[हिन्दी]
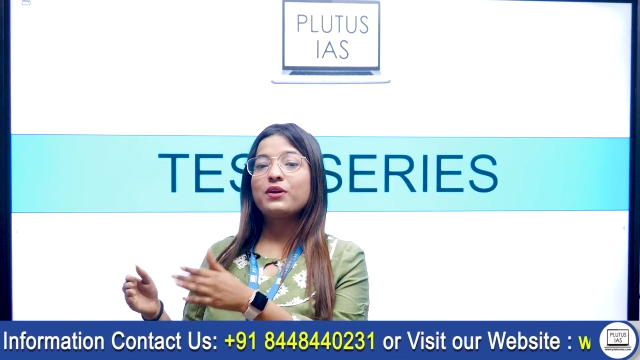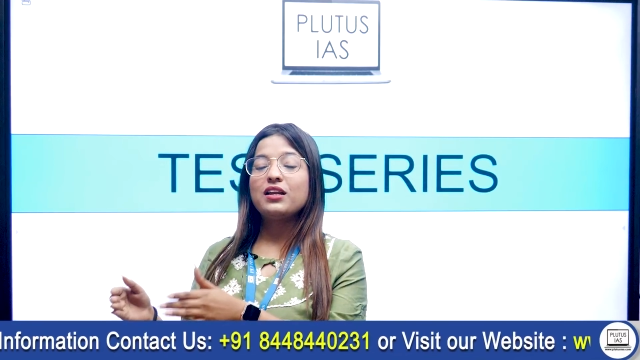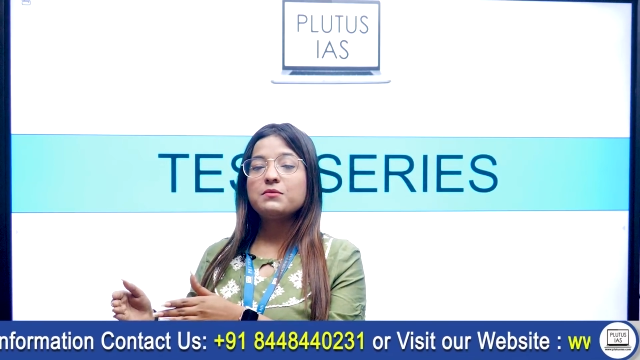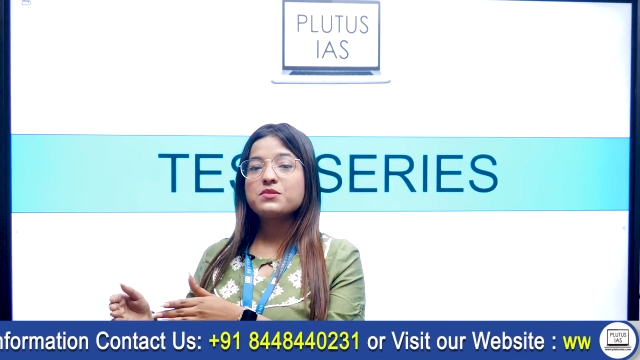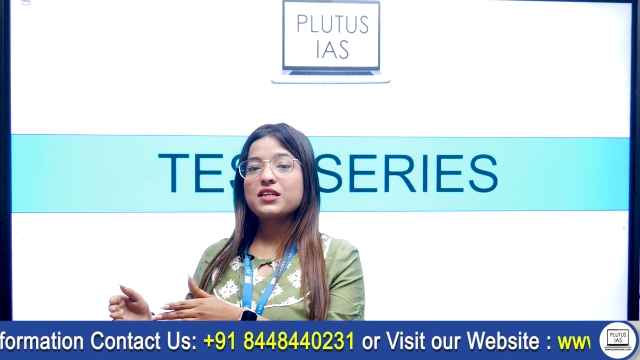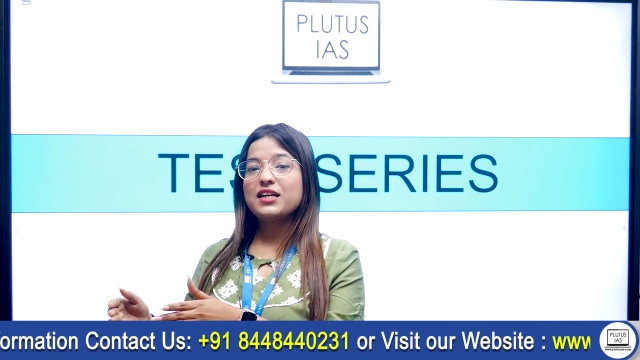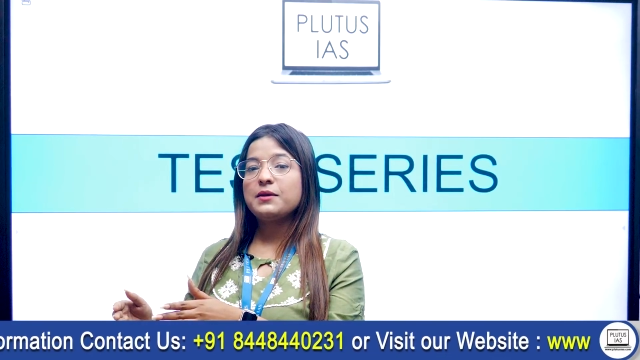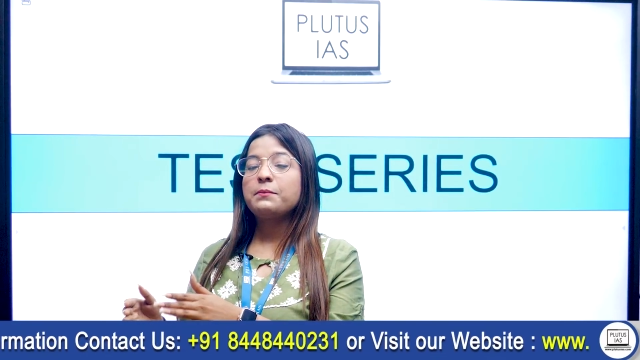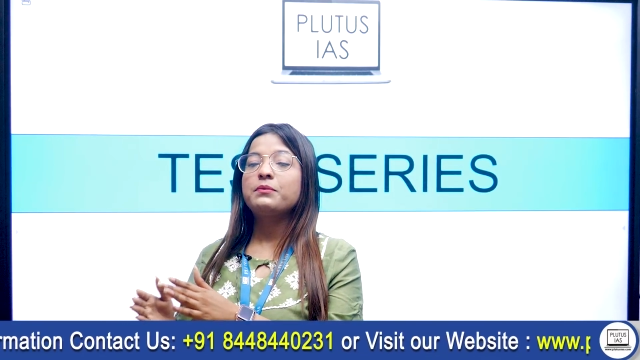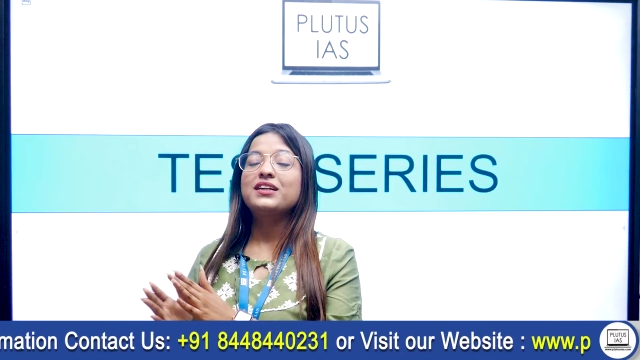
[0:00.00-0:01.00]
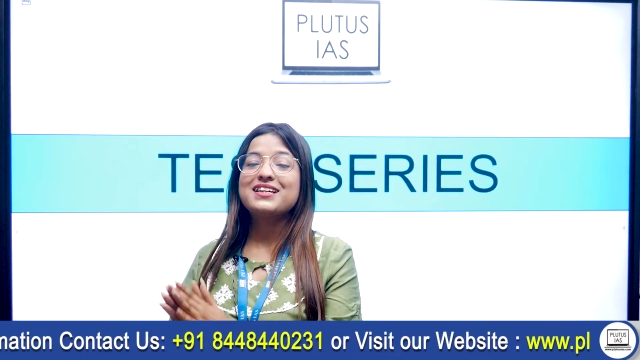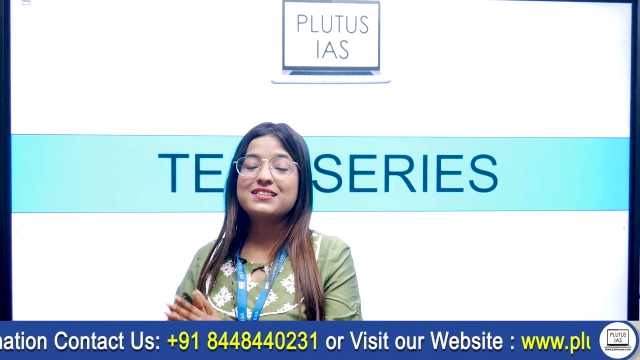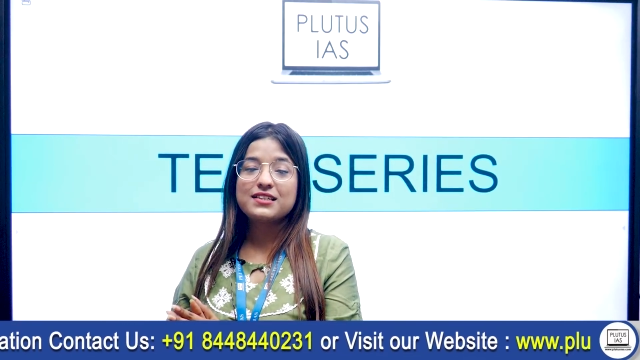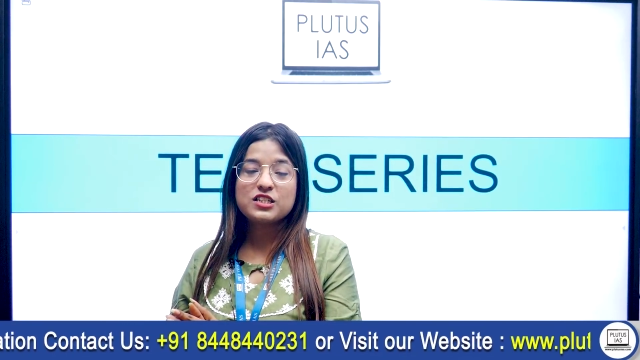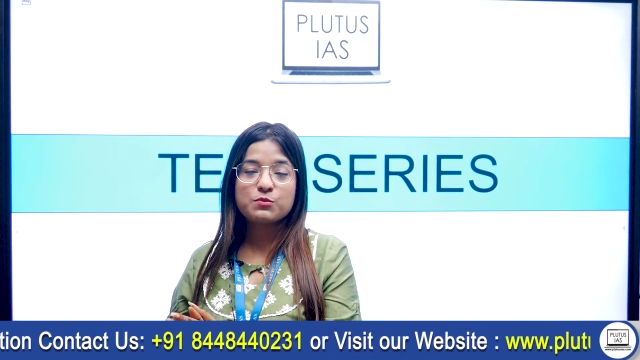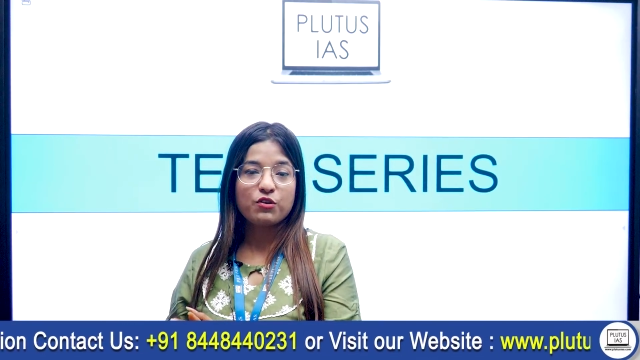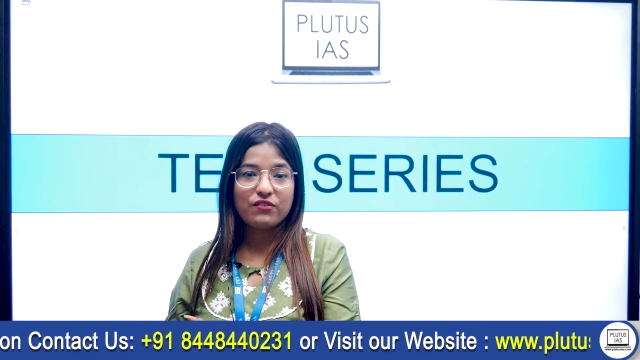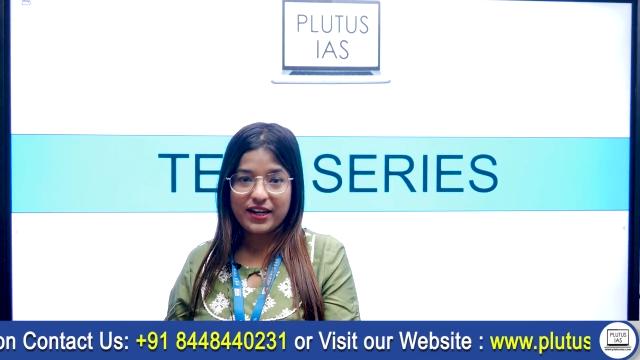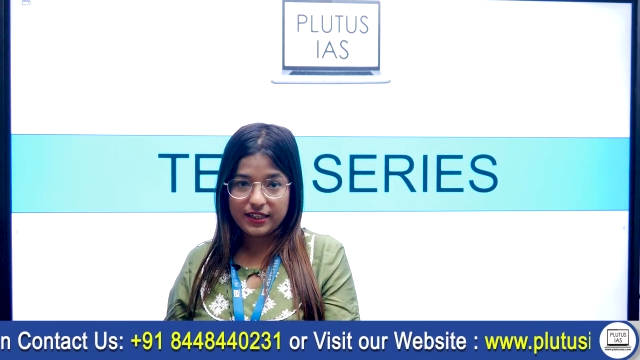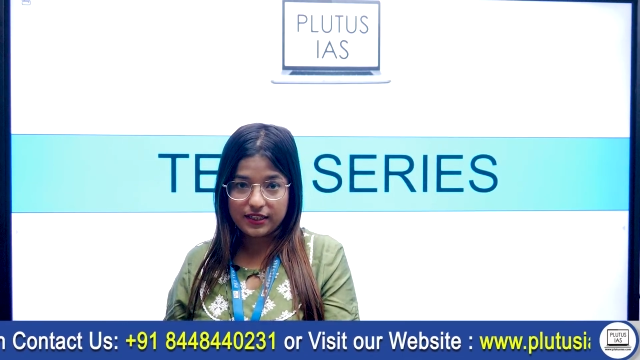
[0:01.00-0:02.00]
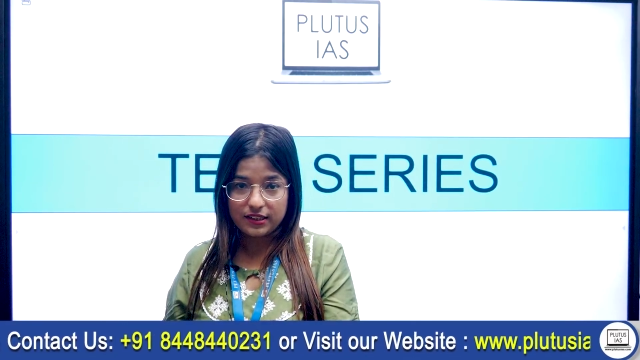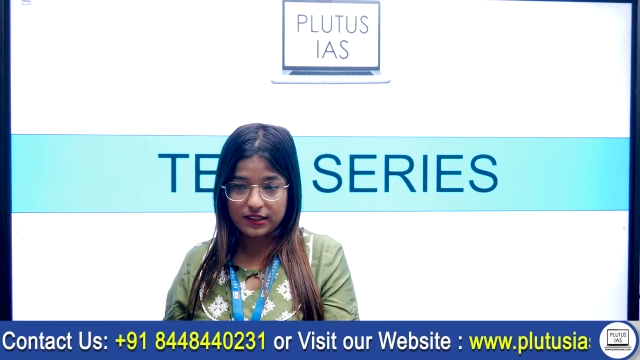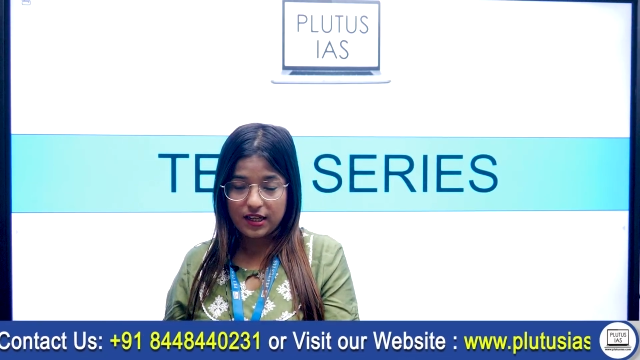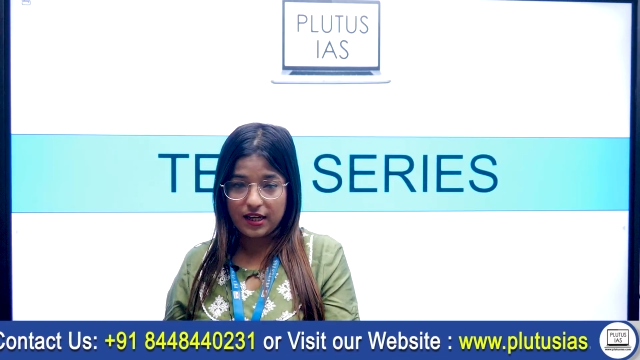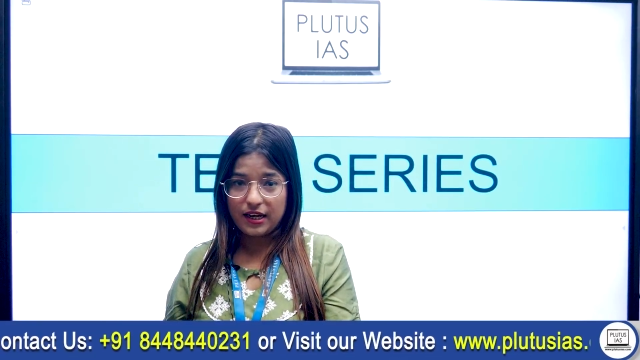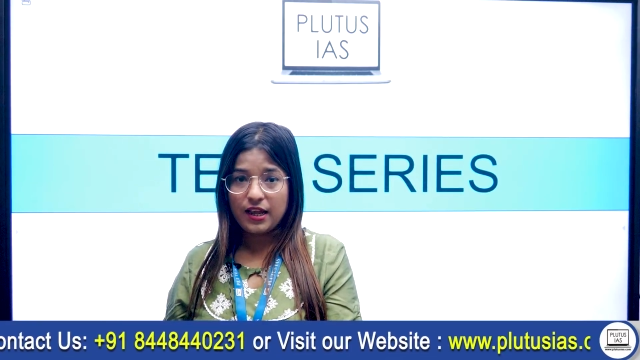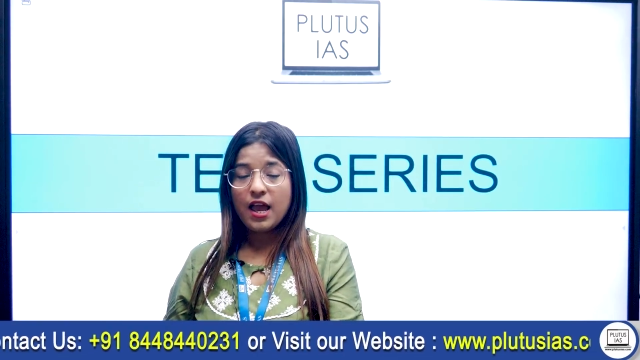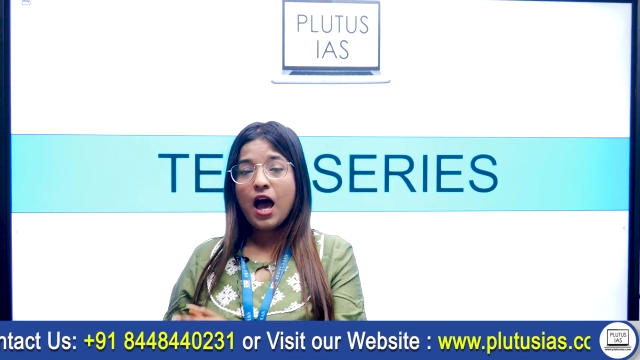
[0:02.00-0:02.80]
prelims की test series provide करता है